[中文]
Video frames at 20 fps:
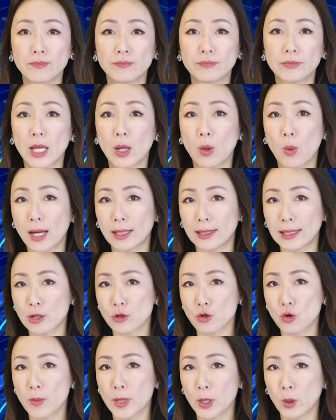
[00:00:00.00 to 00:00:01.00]
内华达
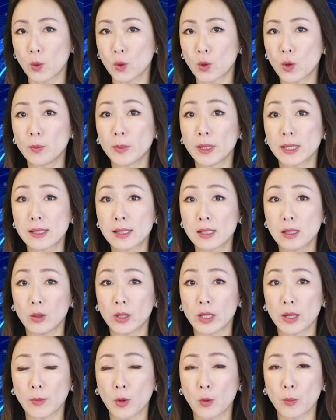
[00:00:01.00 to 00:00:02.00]
州美国公民自由
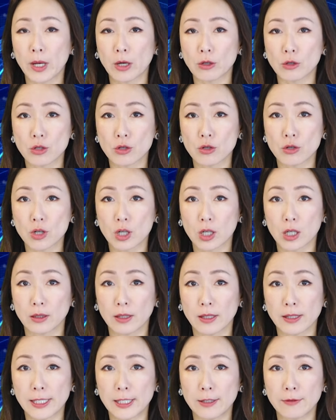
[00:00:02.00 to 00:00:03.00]
联盟表示，这可
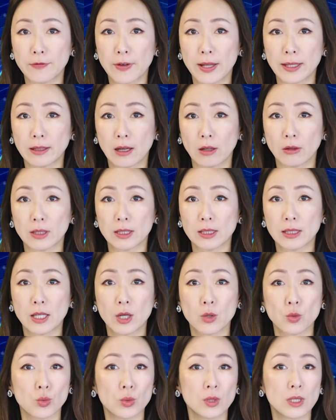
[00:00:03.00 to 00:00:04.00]
能侵犯到了一些
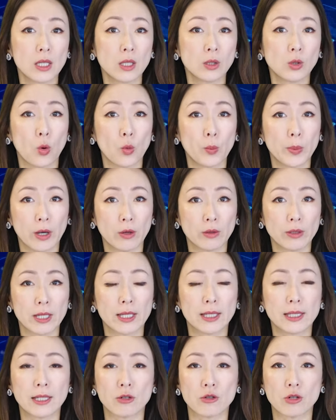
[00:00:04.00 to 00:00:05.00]
如街头表演
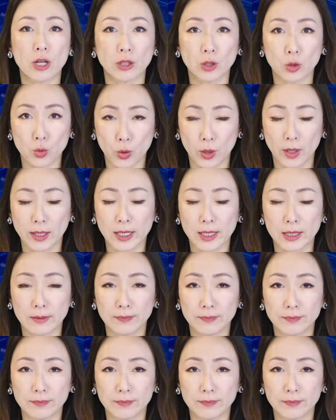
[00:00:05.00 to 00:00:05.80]
艺人的权利。